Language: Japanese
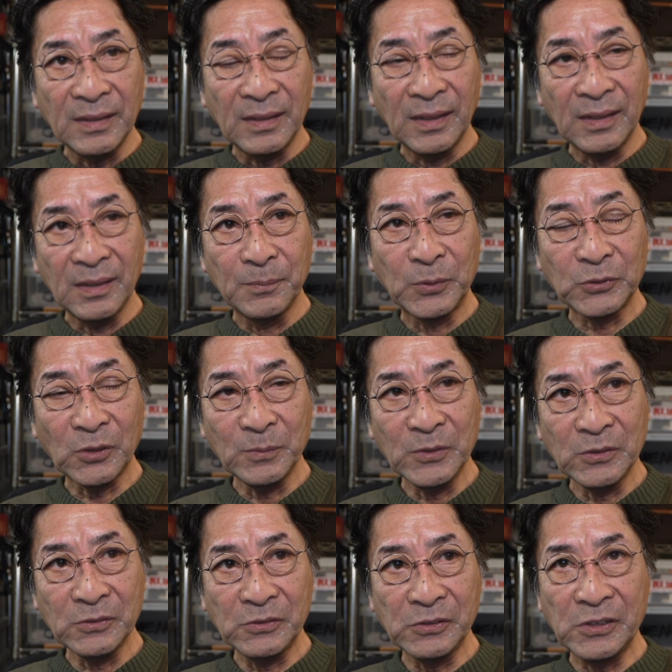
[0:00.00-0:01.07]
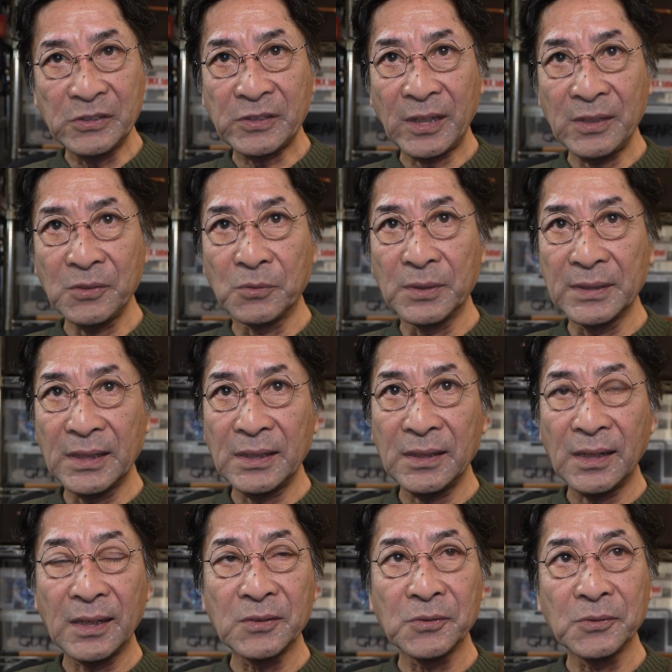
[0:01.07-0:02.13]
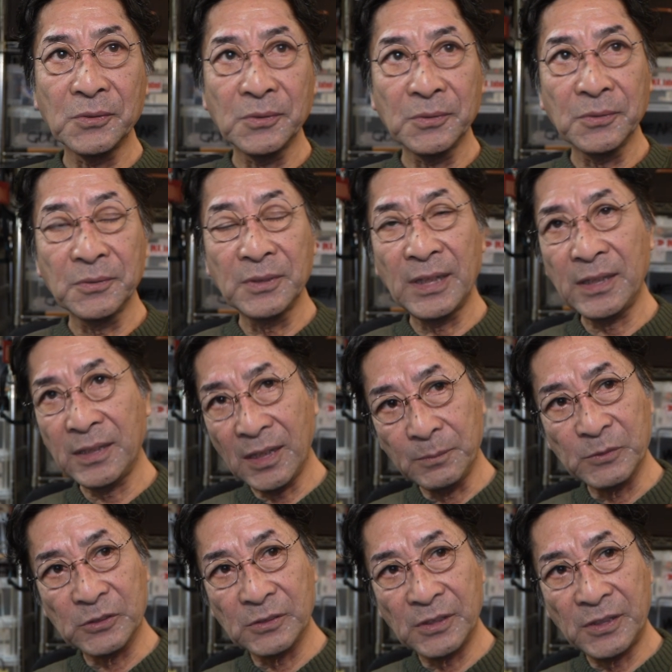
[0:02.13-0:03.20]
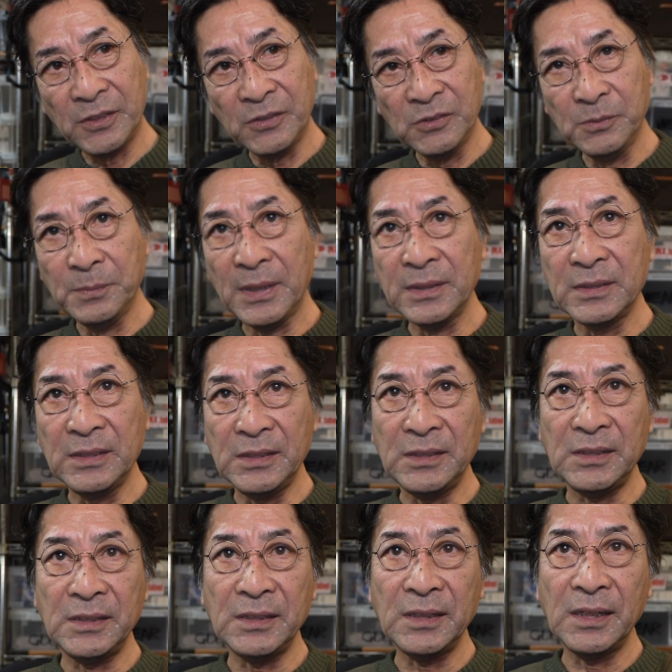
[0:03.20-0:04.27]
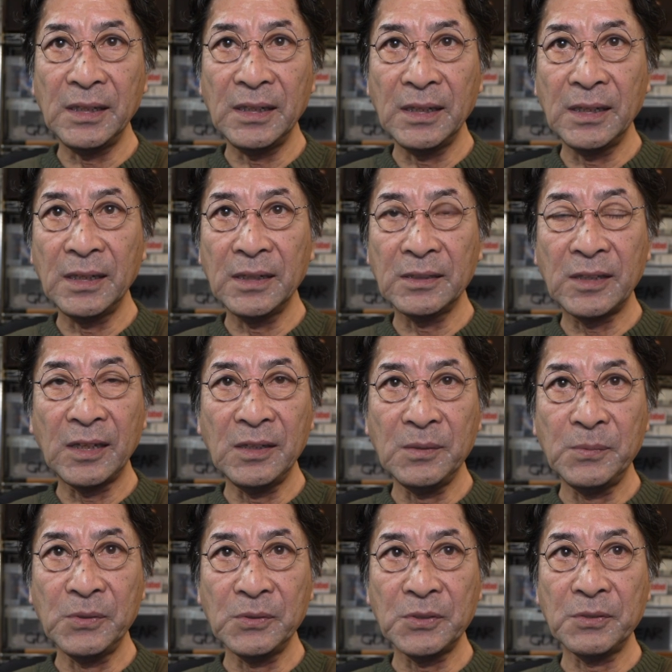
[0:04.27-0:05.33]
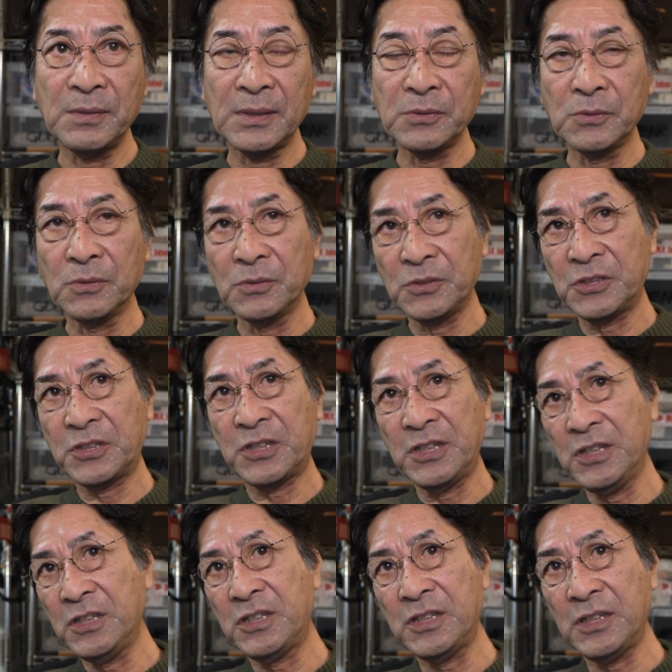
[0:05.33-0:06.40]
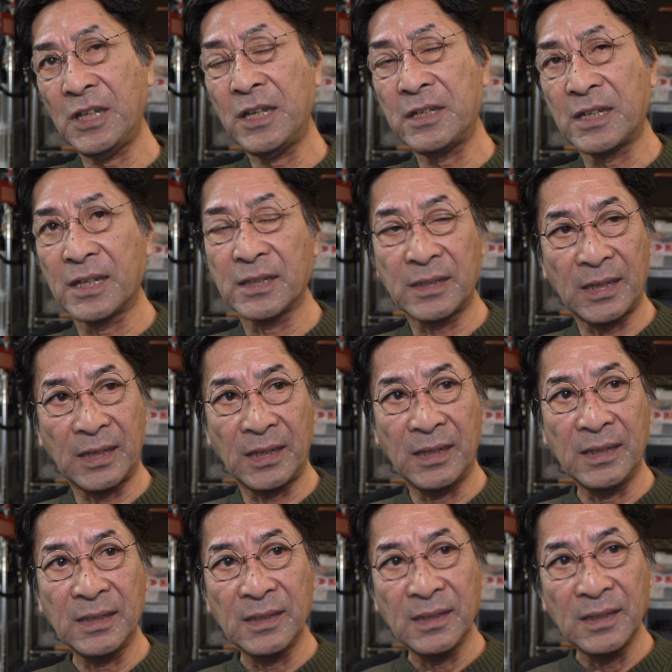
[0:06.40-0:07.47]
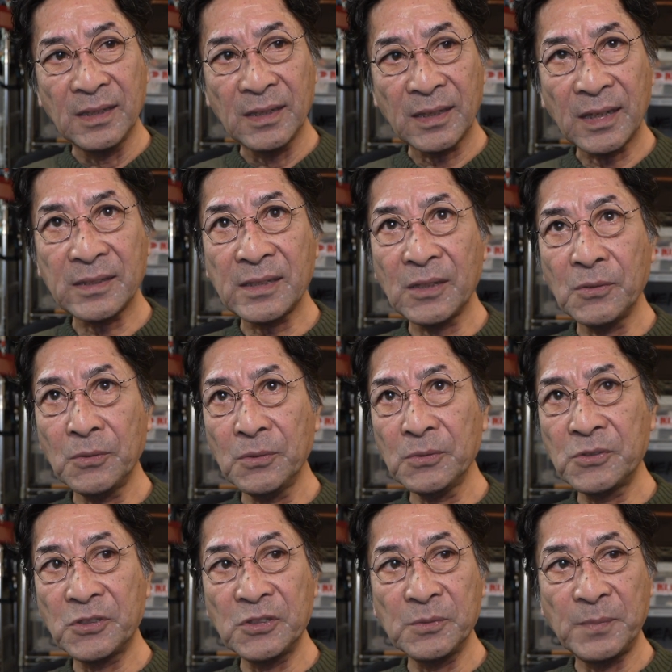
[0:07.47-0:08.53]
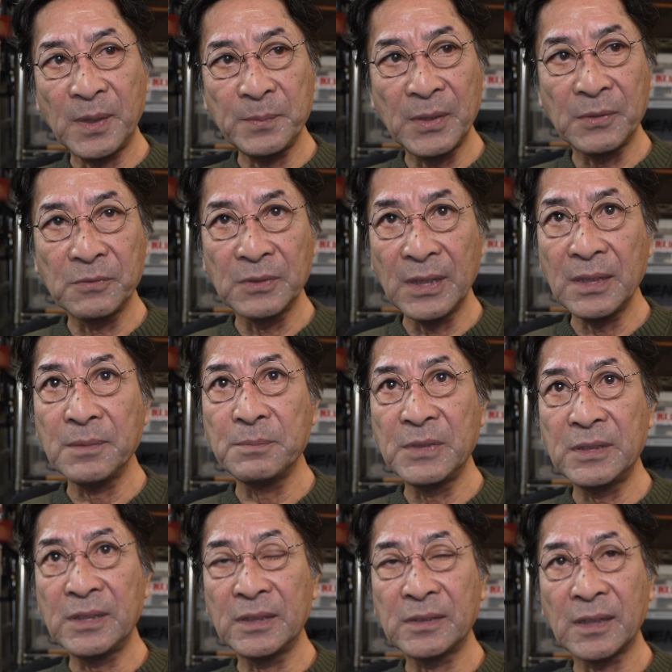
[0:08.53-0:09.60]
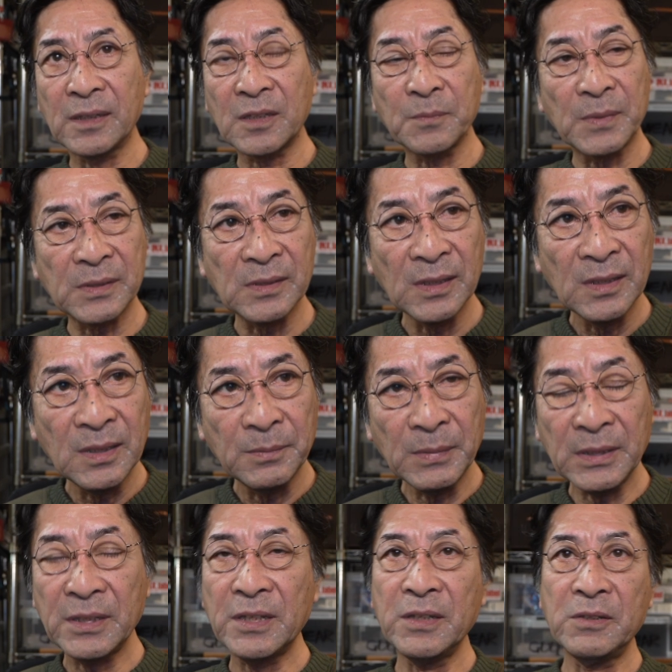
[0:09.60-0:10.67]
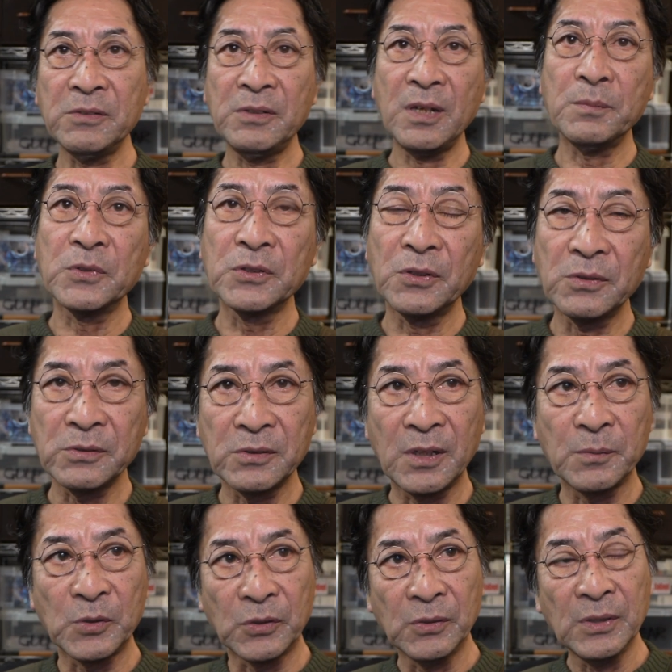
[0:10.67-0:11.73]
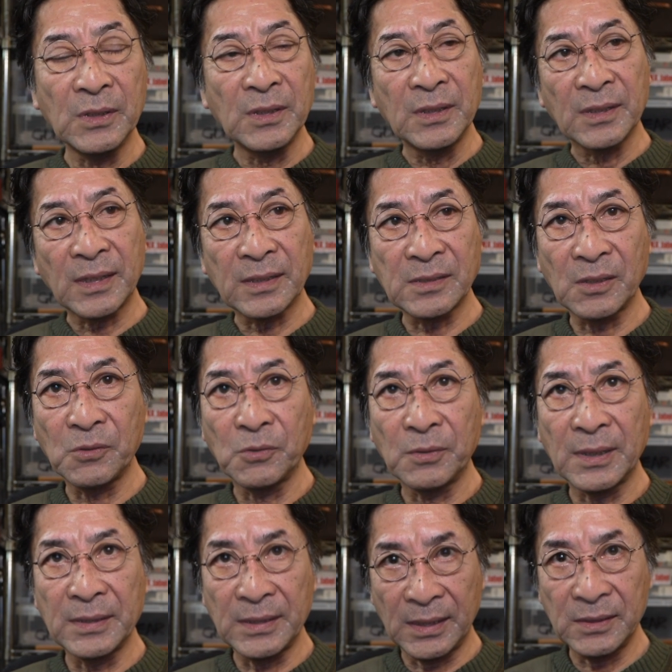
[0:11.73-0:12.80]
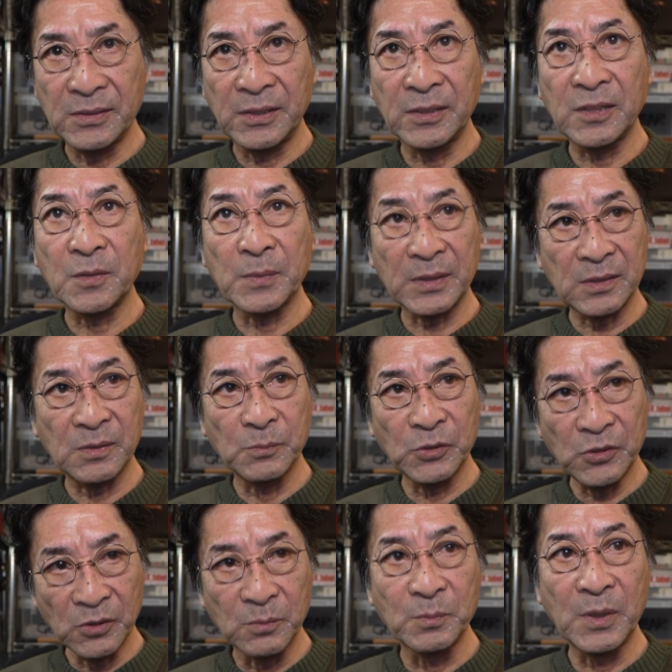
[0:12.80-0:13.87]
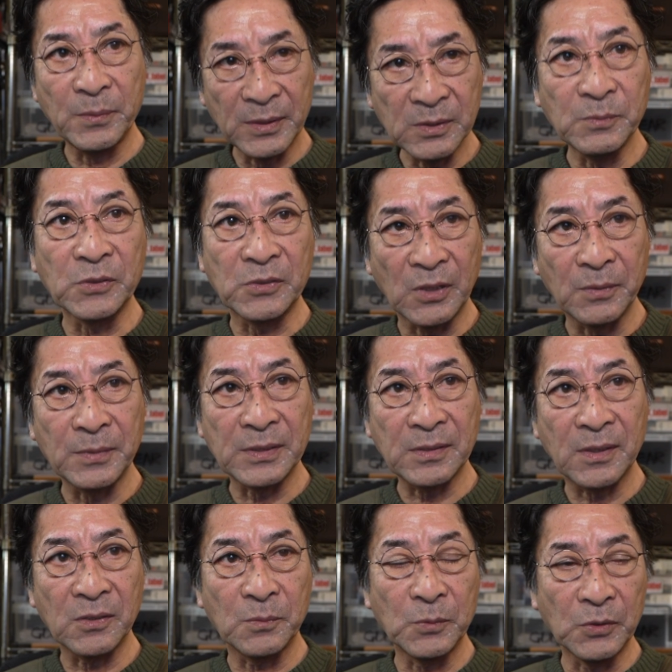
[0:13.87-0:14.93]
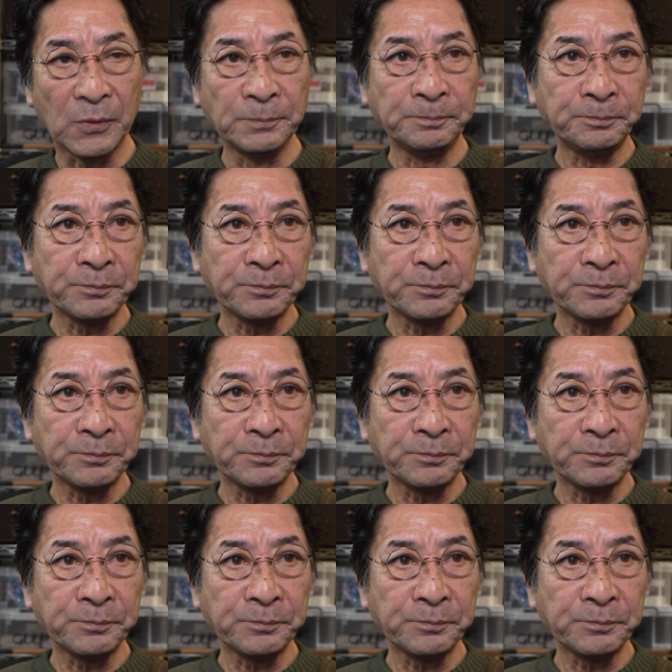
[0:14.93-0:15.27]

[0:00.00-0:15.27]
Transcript: えー、ボトムの釣り最後はねあのデイゲーム昼間に、えー、堤防際の敷石エリアでカサゴを釣る場面をね見ていただきます、まあ、昼でも夜でもカサゴはね釣れてきますもちろんメバルも釣れますけども